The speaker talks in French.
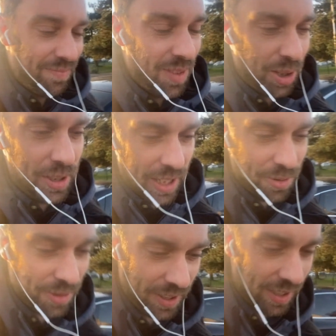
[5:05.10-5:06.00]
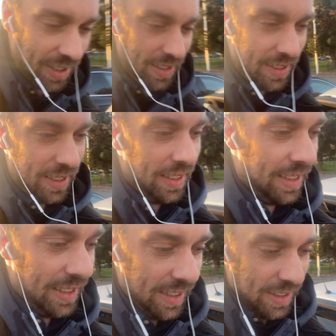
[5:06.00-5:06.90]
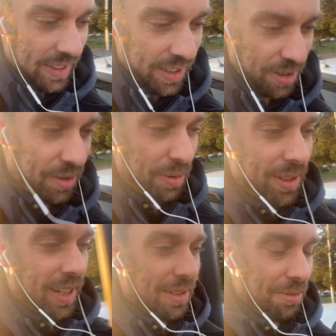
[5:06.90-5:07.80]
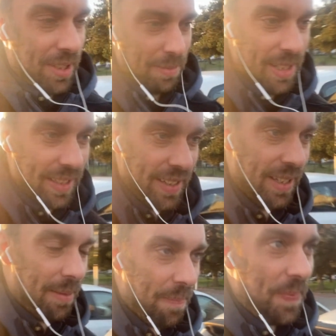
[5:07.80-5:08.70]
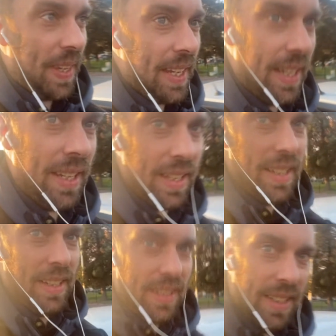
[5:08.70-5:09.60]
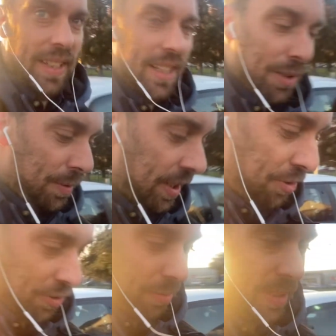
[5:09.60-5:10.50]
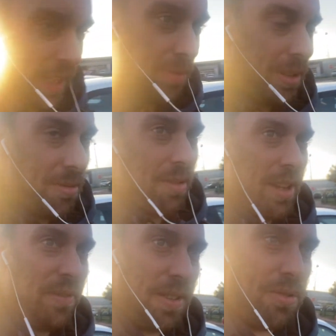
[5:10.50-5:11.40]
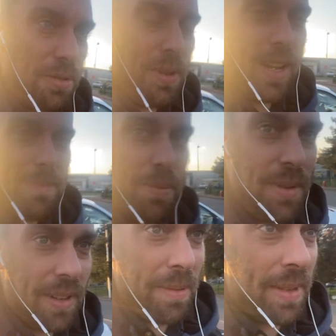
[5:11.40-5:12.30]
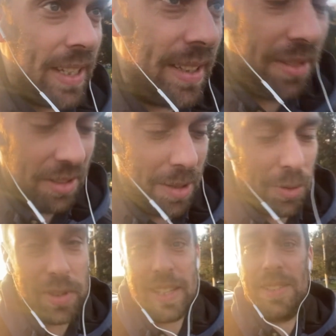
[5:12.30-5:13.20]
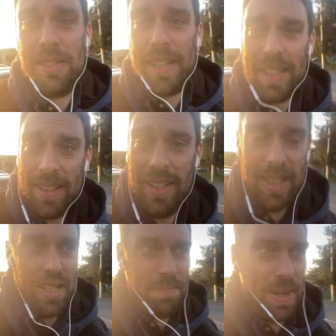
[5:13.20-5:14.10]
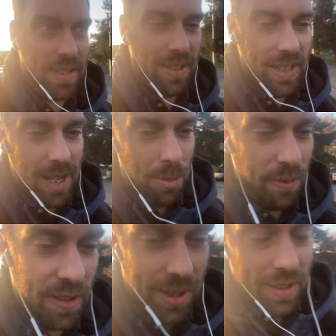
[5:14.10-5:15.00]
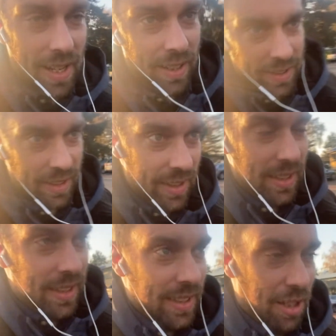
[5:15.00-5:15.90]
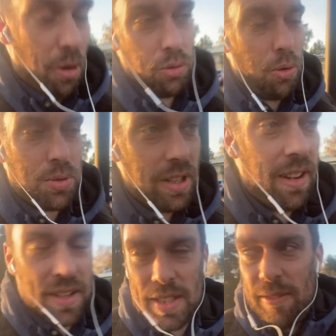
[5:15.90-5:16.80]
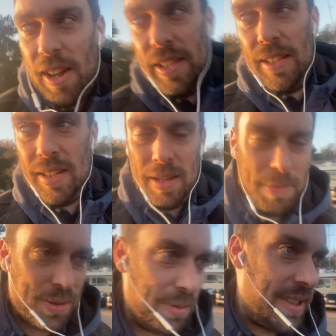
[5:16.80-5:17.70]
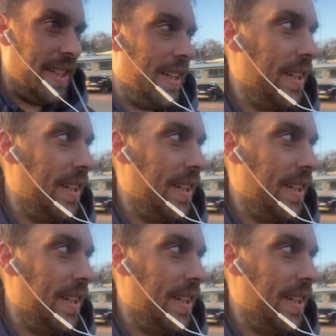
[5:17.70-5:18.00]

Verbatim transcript: Que dire d'autre Je suis dans la comptabilité, toutes ces choses obligatoires qu'on a à faire. Je suis un peu dans la merde en termes de trésorerie personnelle et professionnelle. Oh, non, ça va, hein, ça va aller, il pas de souci.